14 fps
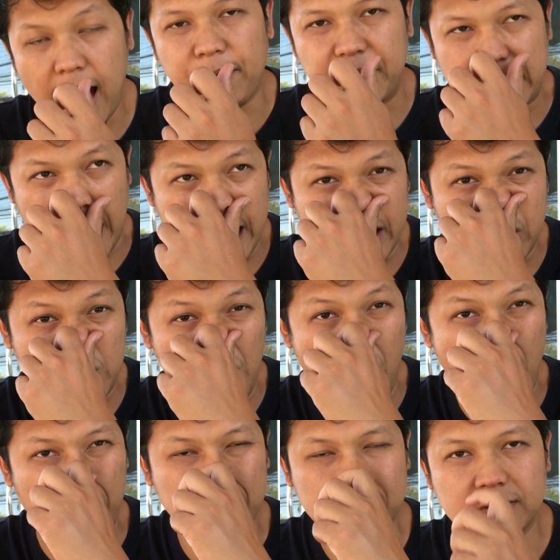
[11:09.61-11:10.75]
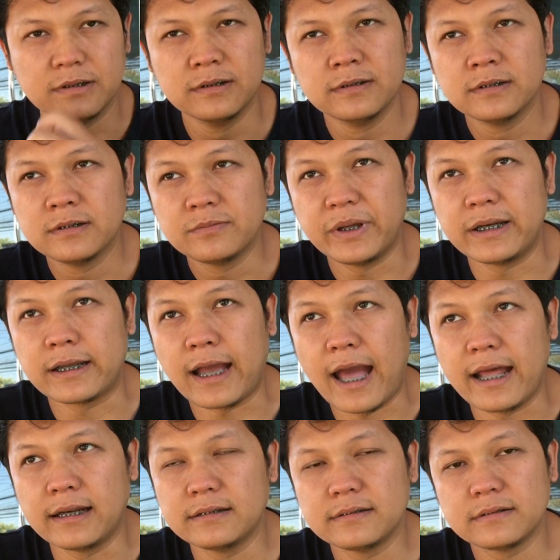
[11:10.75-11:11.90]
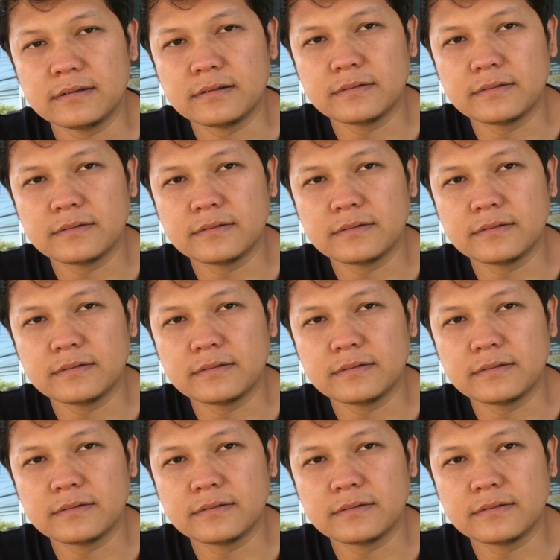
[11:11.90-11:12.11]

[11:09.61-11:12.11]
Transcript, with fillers: อ่าเป็นการทดลอง เป็นการ